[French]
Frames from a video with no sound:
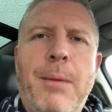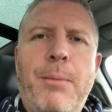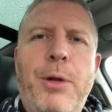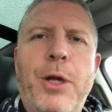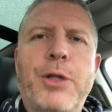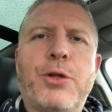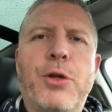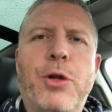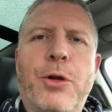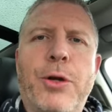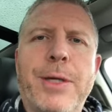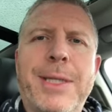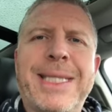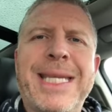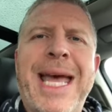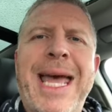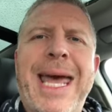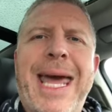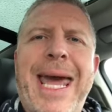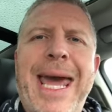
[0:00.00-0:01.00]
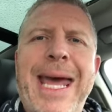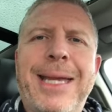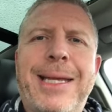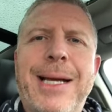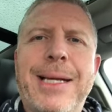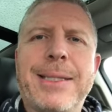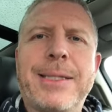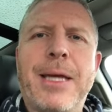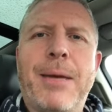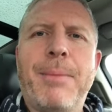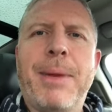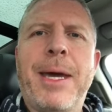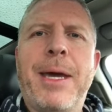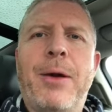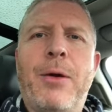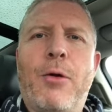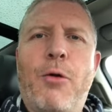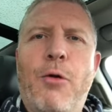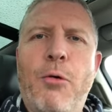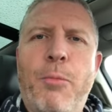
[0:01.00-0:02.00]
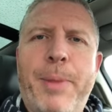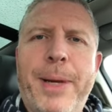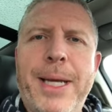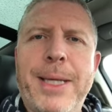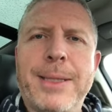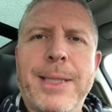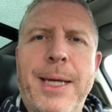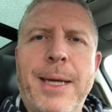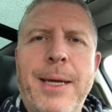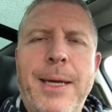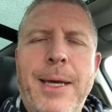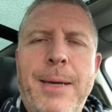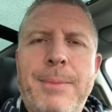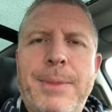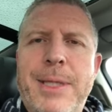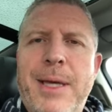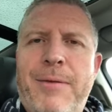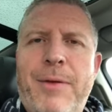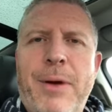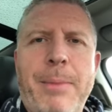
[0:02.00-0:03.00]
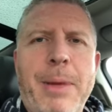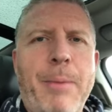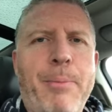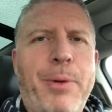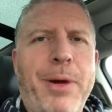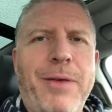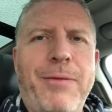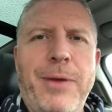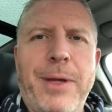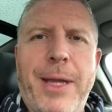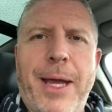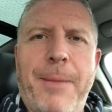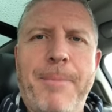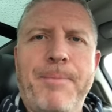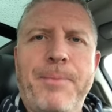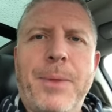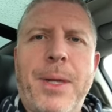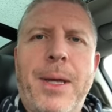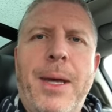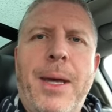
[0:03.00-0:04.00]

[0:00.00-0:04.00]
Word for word: puis là, tu le ressens intensément au présent, puis c'est vraiment pas évident.